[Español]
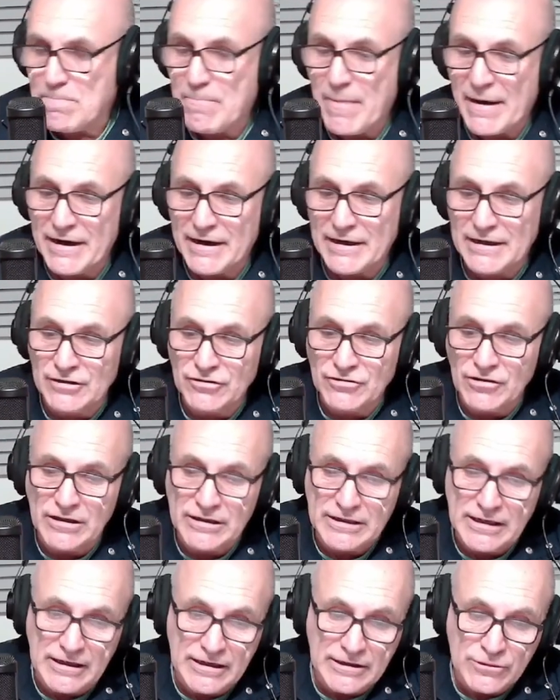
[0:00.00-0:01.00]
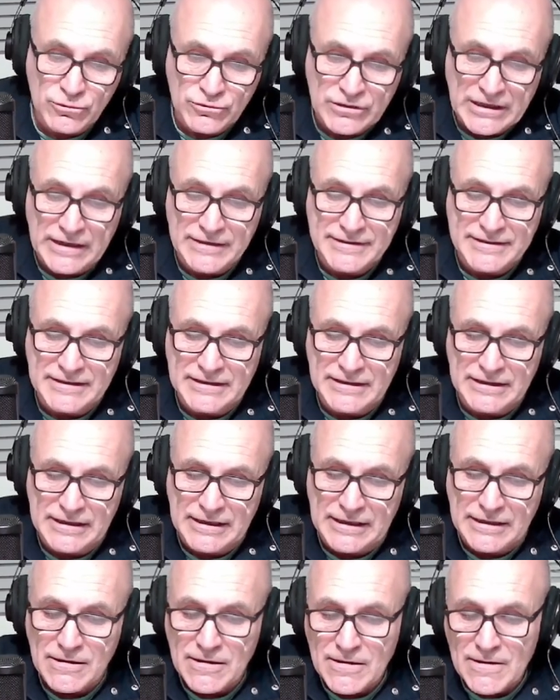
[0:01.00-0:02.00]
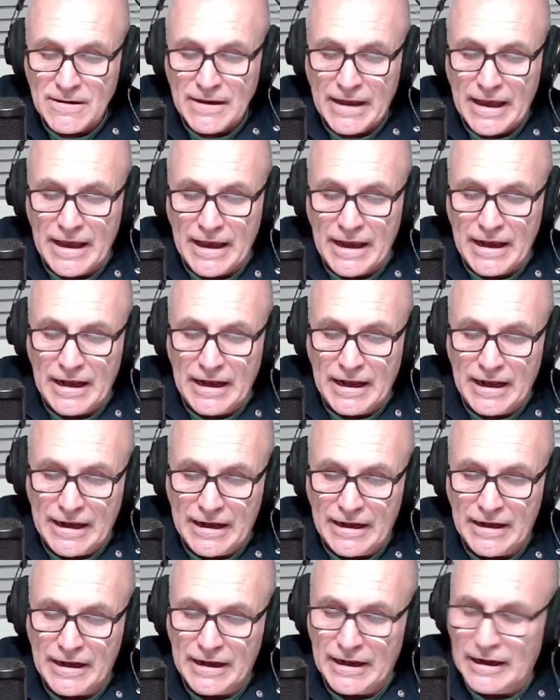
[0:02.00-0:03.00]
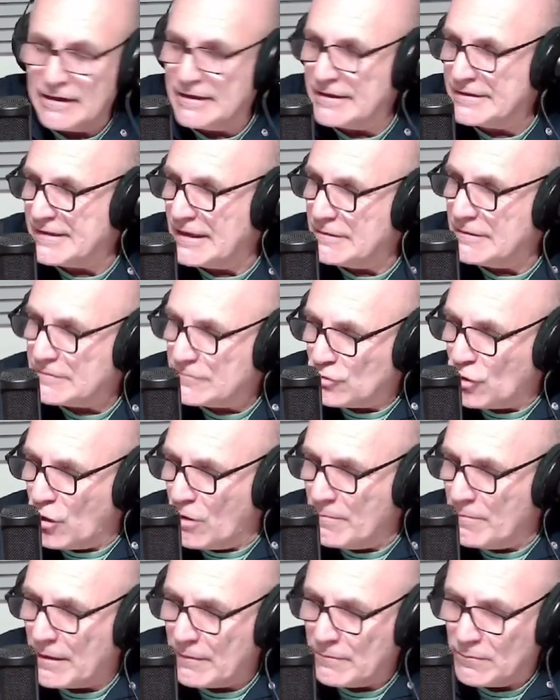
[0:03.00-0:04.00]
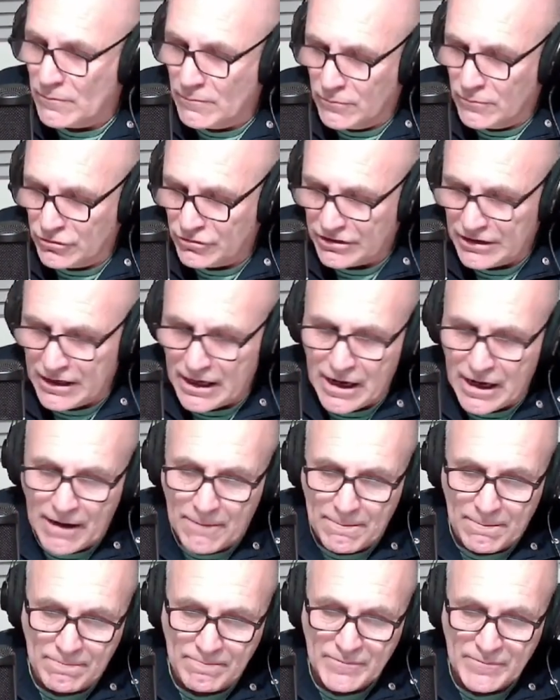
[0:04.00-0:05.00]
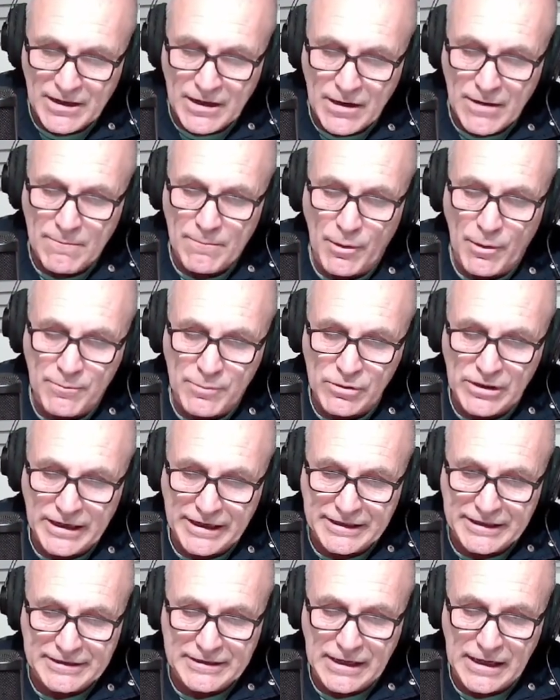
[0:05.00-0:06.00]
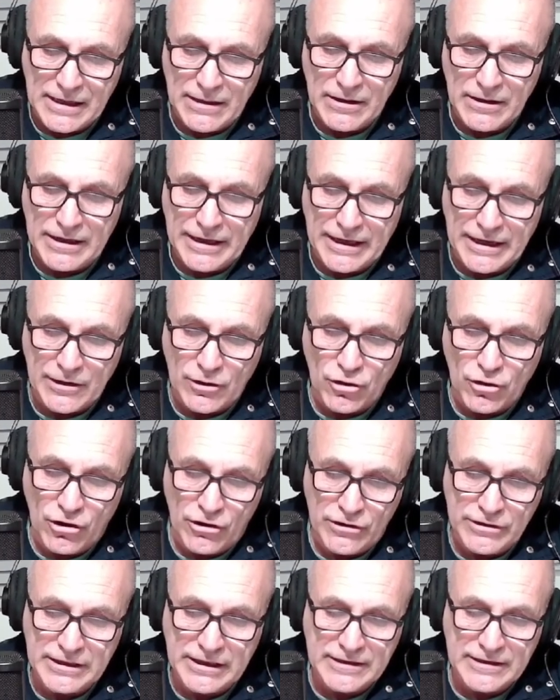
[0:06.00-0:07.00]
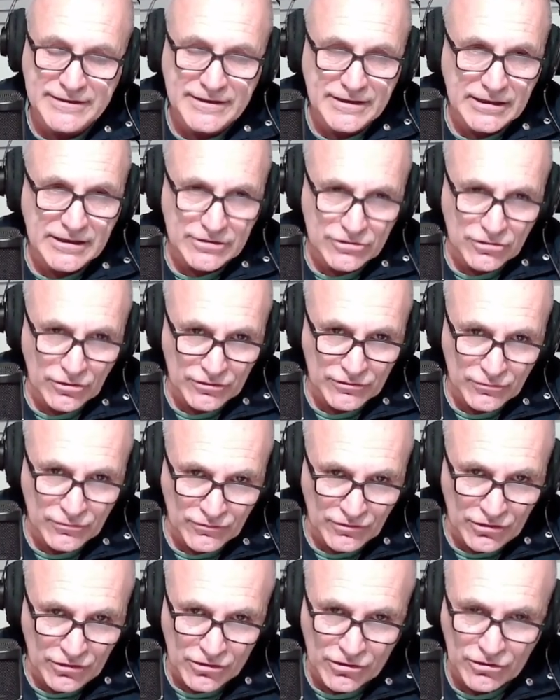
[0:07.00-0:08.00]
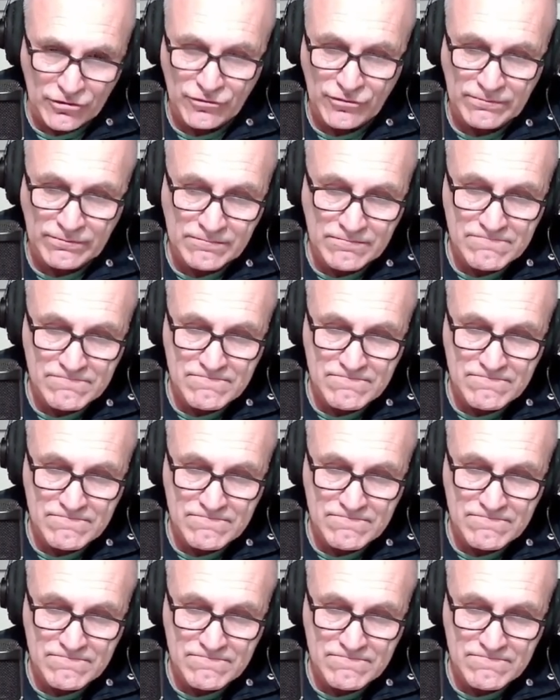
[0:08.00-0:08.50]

para aquellos que le gusta el cine, eh, él se toma mucha popularidad con El secreto de sus ojos,